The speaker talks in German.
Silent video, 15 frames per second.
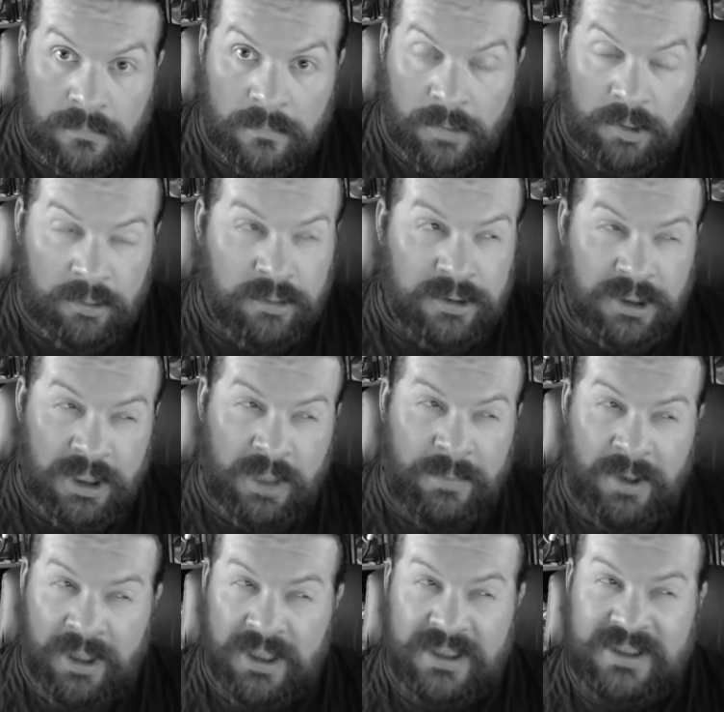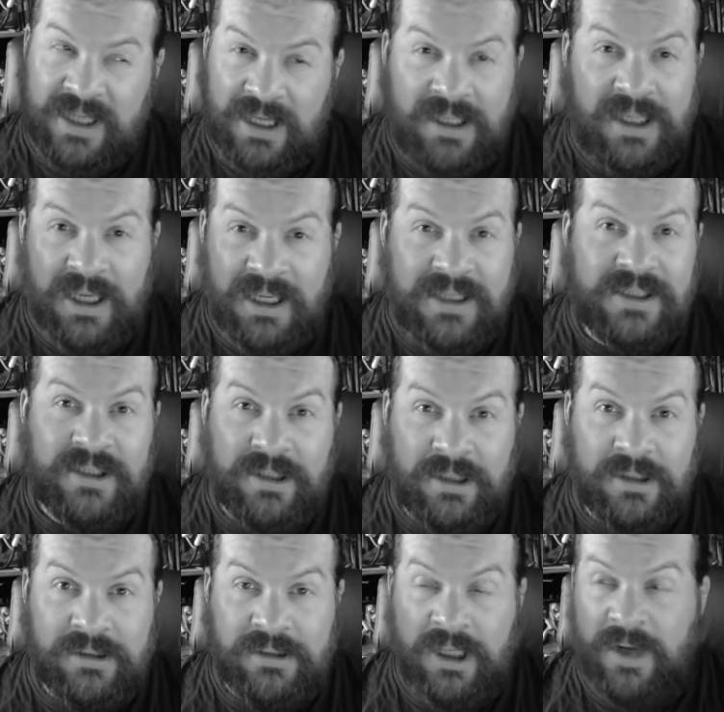und eine Menge
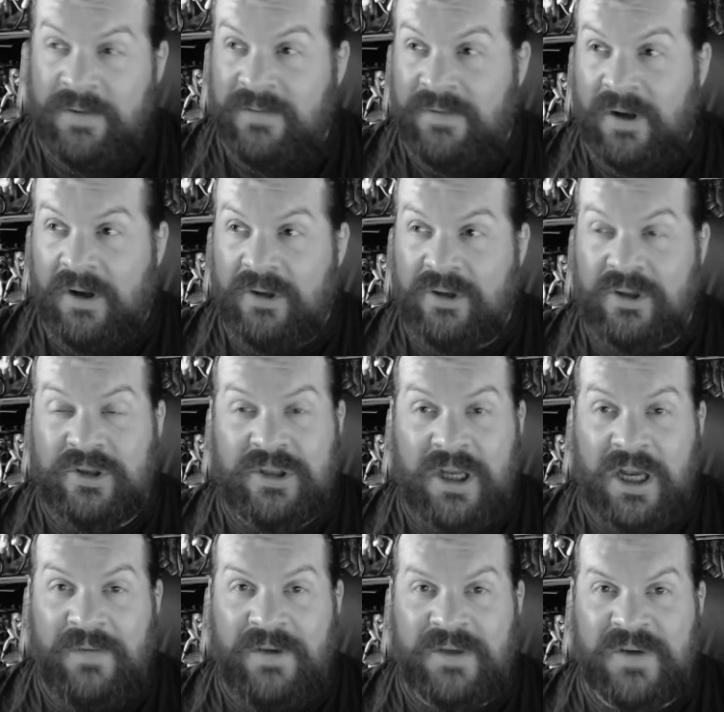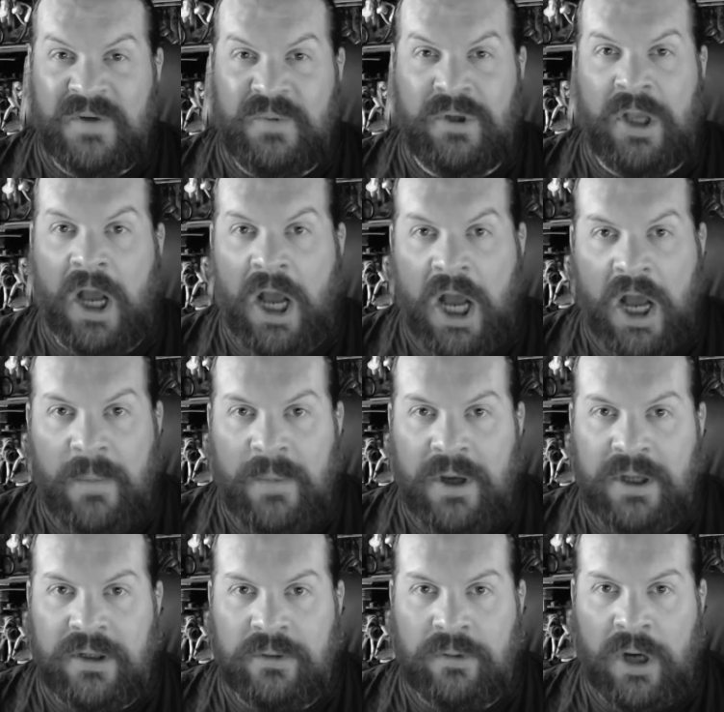Sentai-Sachen, hatten wir auch noch so Sachen wie zum Beispiel
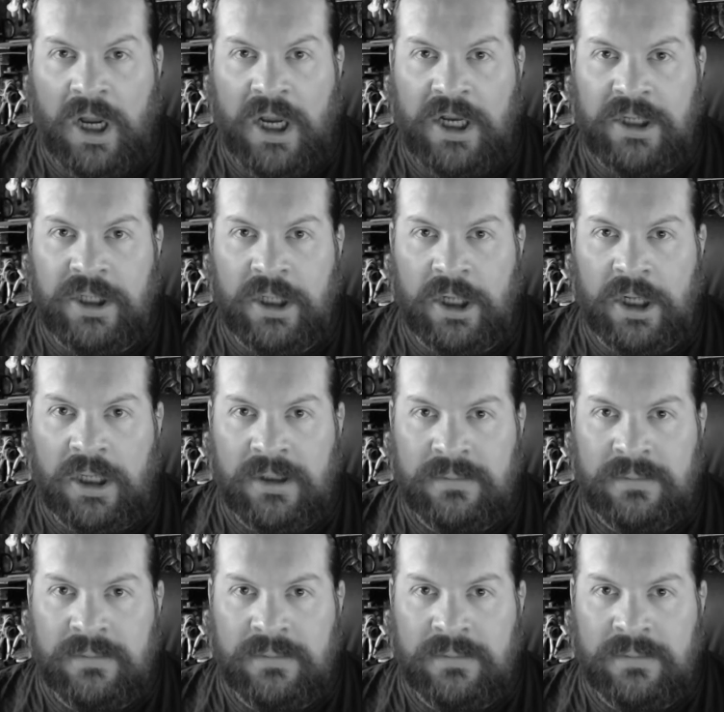Kamen Rider.